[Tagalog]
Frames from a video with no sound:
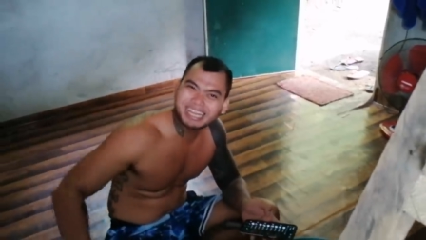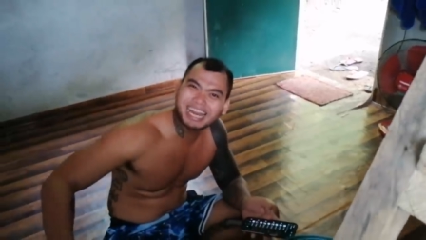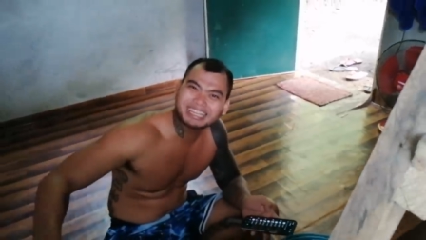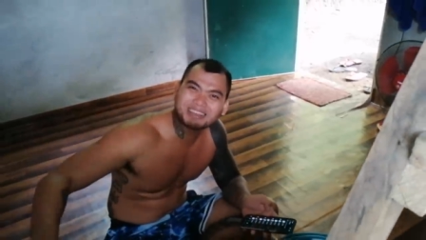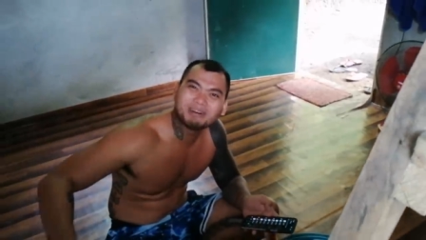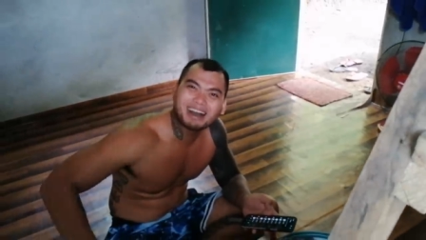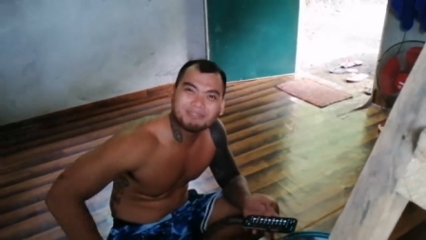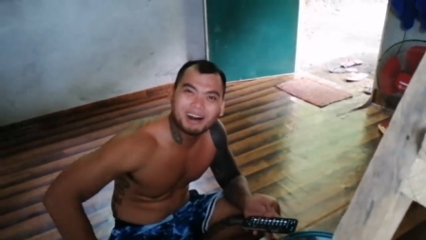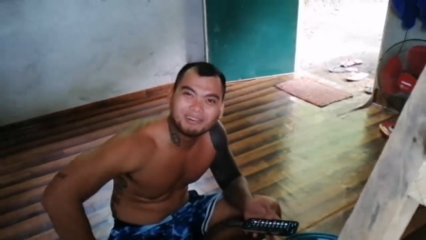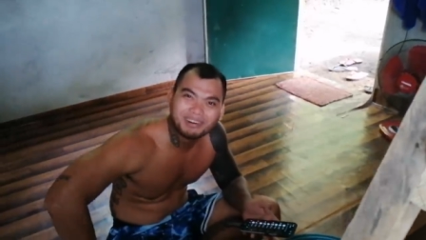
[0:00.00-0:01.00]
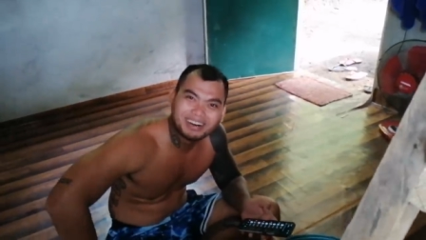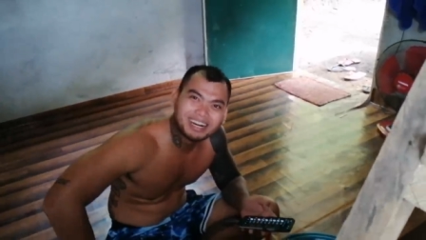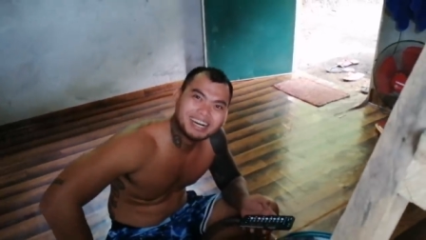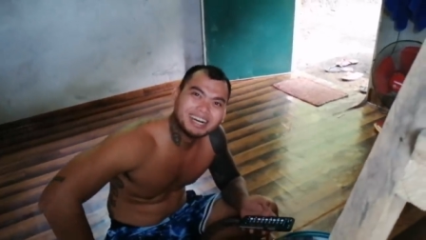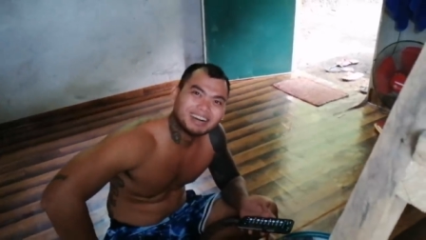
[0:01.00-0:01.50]
Buksan natin ibabaw.
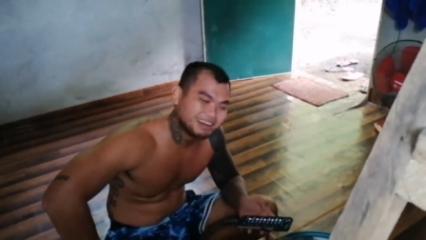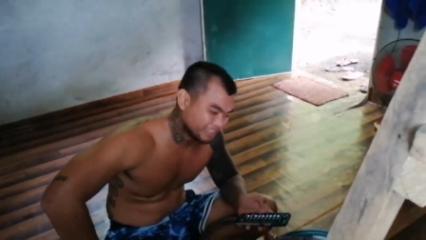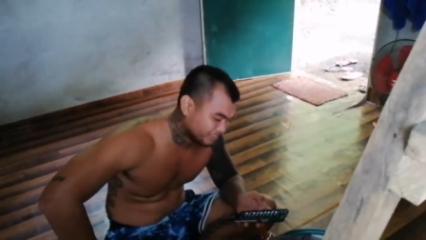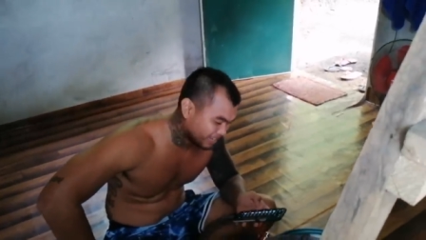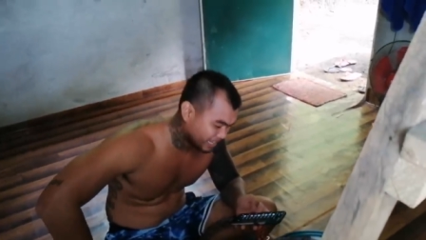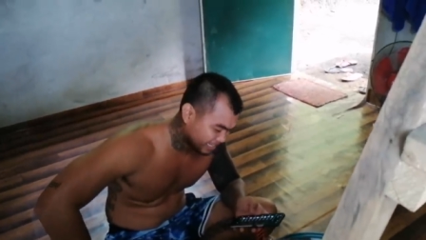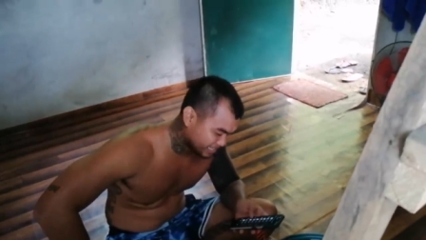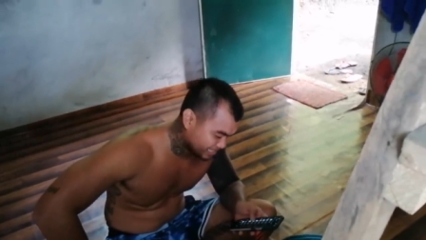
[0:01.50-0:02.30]
oh, di ba?